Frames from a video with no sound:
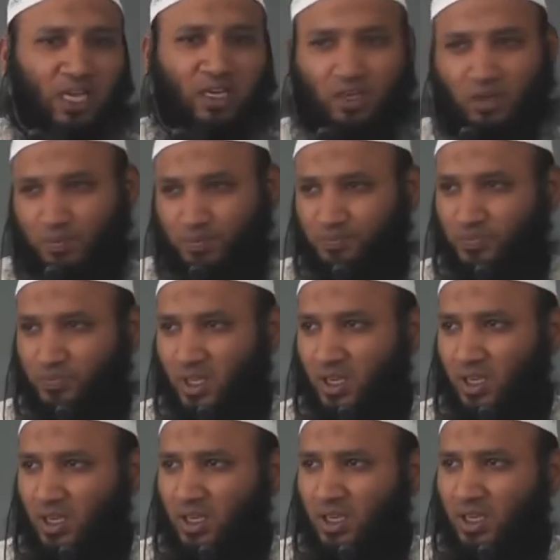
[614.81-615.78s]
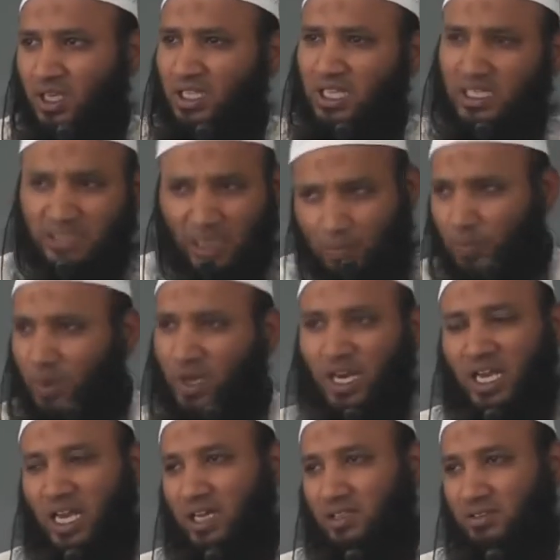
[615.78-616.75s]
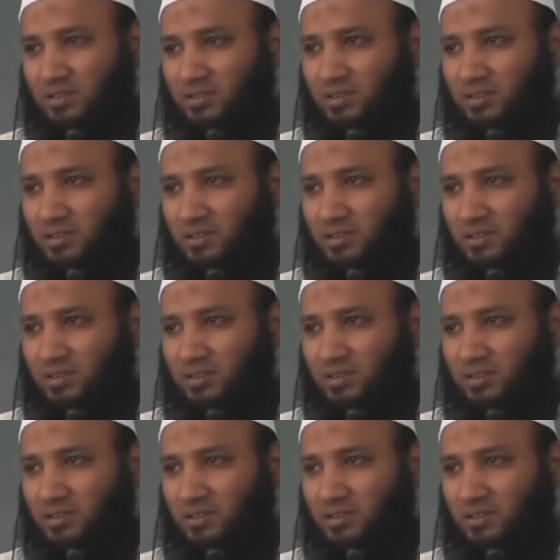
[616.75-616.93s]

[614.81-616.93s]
நினைக்கிறோம் இதில் தப்பு கிடையாது